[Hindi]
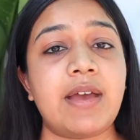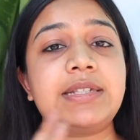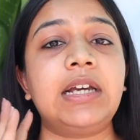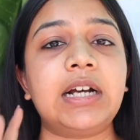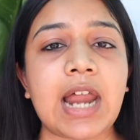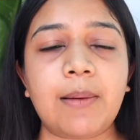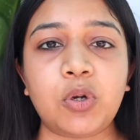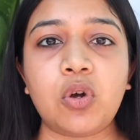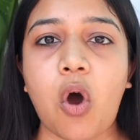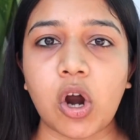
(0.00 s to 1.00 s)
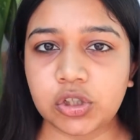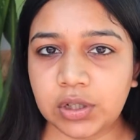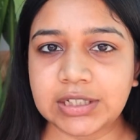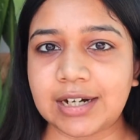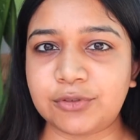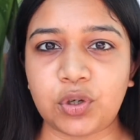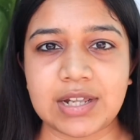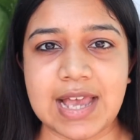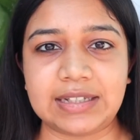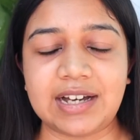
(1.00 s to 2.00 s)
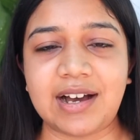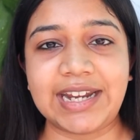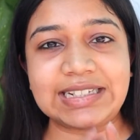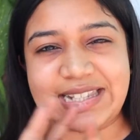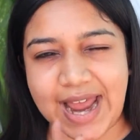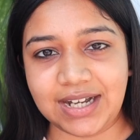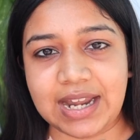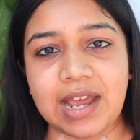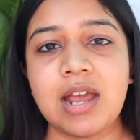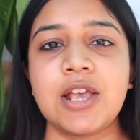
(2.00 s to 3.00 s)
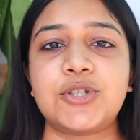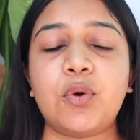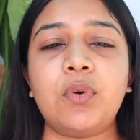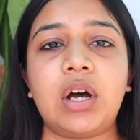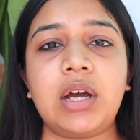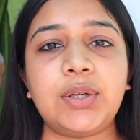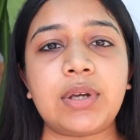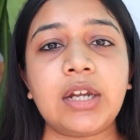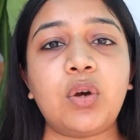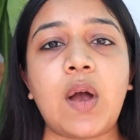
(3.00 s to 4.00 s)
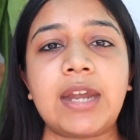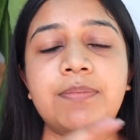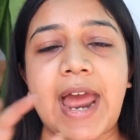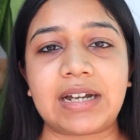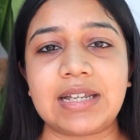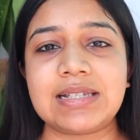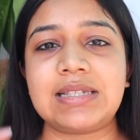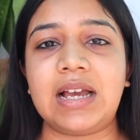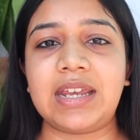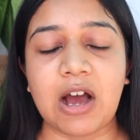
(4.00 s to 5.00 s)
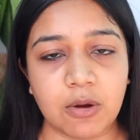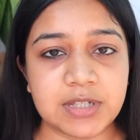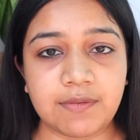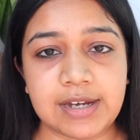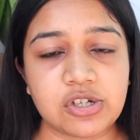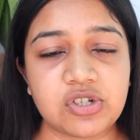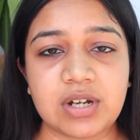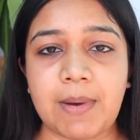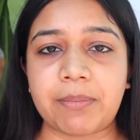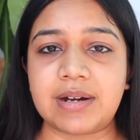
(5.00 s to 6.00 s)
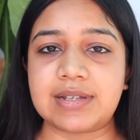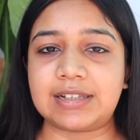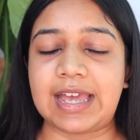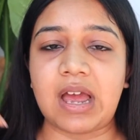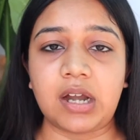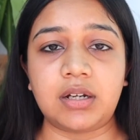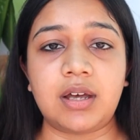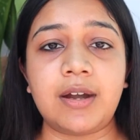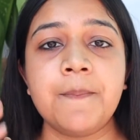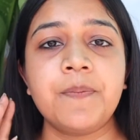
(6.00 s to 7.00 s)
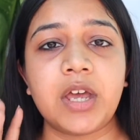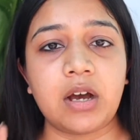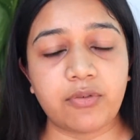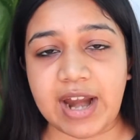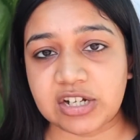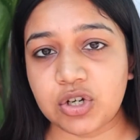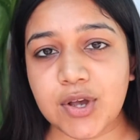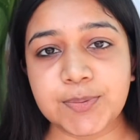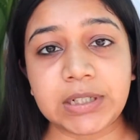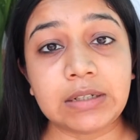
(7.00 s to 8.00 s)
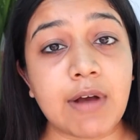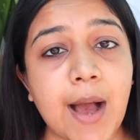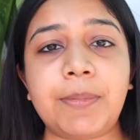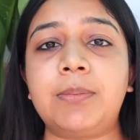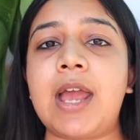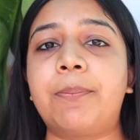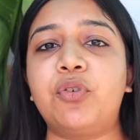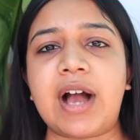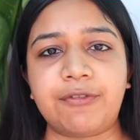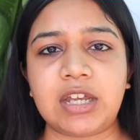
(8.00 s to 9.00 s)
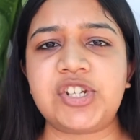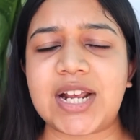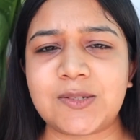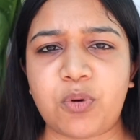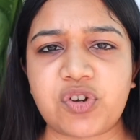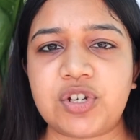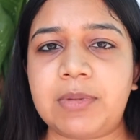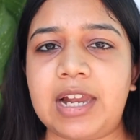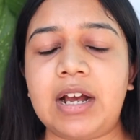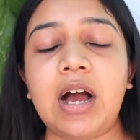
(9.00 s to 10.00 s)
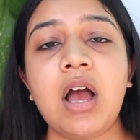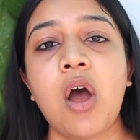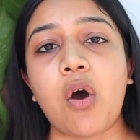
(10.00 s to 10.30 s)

वैसे ही अगर आप लोग औरतों की तरफ थोड़ी ज़्यादा इंक्लाइंड है सो यू कैन गो एंड प्रैक्टिस या ऑब्जर्वेशनशिप आप कर सकते हैं अंडर फ्रैक्चर हॉस्पिटल वहाँ पर भी आपको काफ़ी अच्छा एक्सपोजर मिलेगा